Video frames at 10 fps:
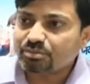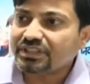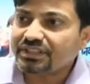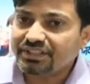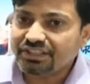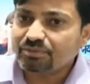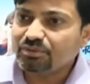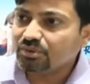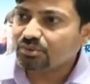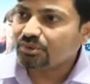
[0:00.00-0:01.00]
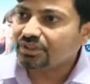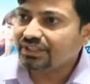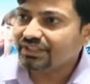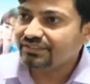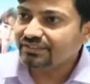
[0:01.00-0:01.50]
की डेथ भी हो चुकी है
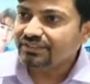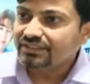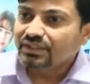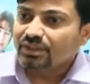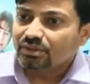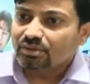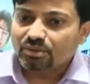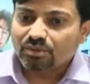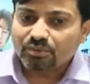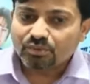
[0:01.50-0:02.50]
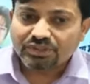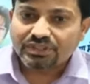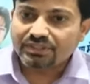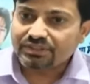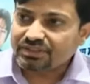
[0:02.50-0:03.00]
तो
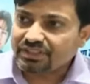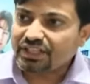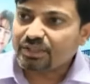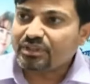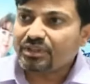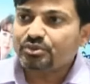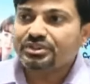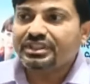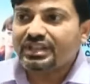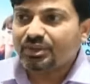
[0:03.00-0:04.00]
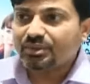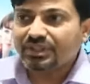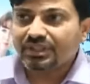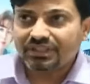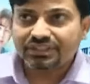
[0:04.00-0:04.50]
उसके संज्ञान में उच्च अधिकारियों ने
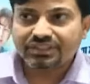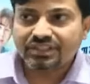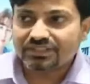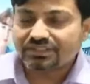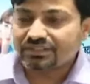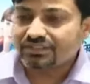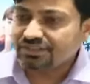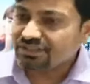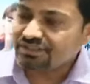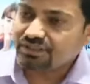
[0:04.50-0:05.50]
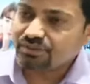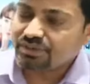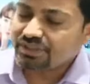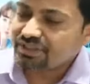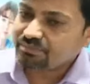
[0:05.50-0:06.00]
के निर्देश
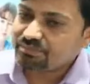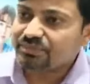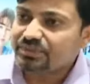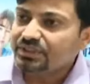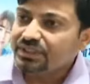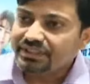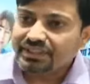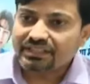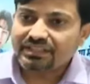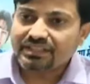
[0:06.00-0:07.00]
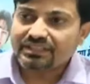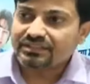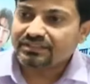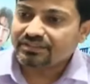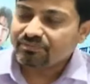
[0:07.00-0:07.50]
निर्देशानुसार हम ने आके आज
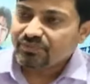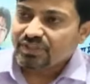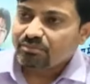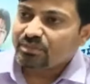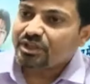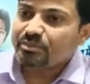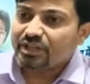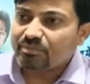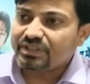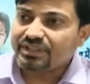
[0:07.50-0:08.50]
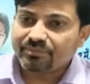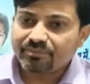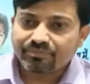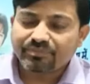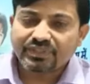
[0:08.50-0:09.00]
ब्लड बैंक पे
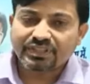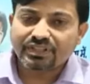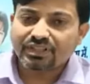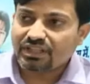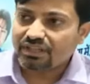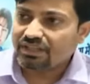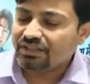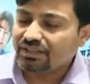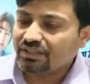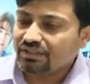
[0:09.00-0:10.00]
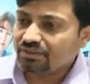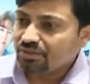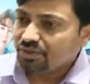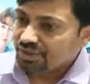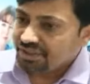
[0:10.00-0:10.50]

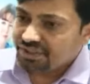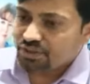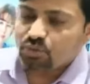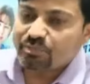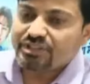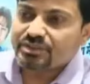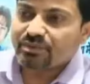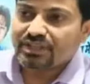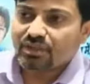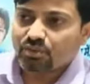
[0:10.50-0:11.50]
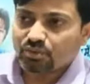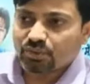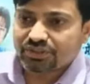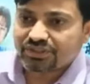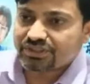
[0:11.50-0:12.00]
इनके डॉक्यूमेंट्स वगैरह को
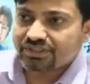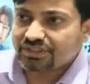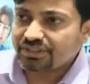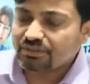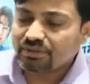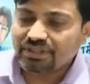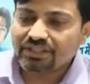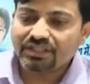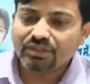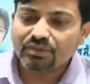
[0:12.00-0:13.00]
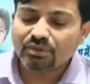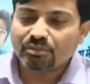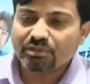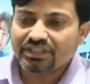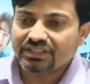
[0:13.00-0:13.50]
सुरक्षित रखवाया है और
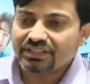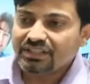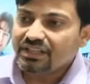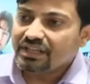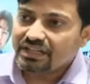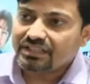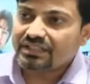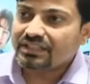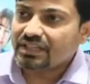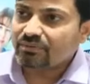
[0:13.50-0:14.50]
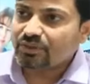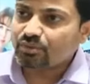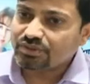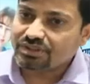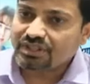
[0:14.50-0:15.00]
बाकी आगे की कार्रवाई उच्च
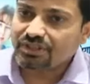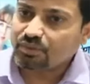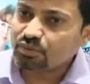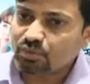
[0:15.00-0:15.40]
अधिकारियों को सौंपी